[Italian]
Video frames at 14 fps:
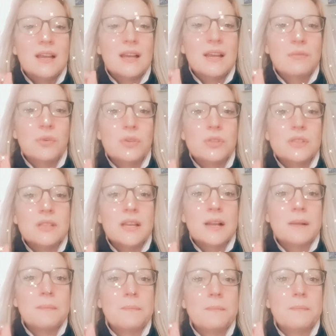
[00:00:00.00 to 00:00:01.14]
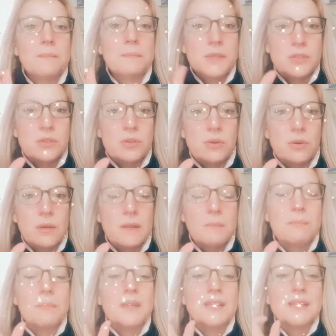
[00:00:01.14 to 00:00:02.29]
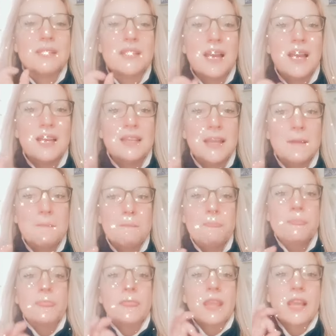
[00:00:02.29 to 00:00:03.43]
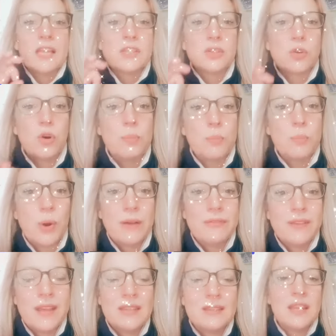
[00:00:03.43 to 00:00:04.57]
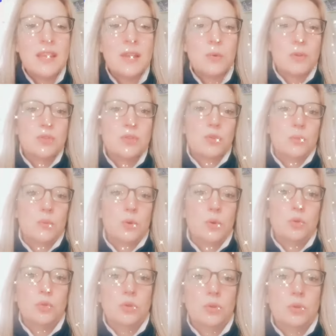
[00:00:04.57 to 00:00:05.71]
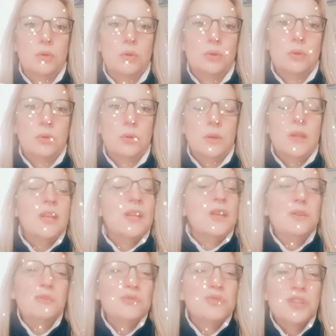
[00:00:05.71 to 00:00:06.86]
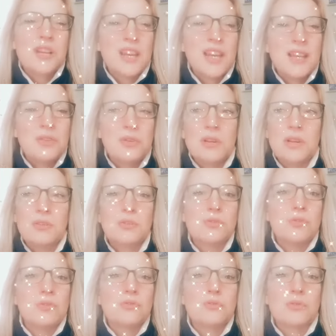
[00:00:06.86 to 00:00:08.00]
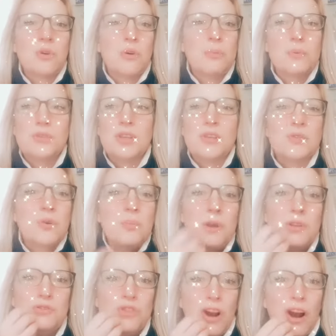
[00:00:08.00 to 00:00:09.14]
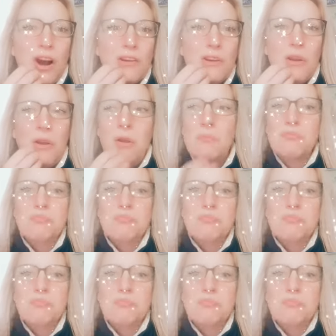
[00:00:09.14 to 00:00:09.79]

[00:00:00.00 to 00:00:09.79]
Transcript: la vostra missione. Pensate che scopo avete in questo mondo. Io non ci credo che il nostro scopo sia solo mangiare,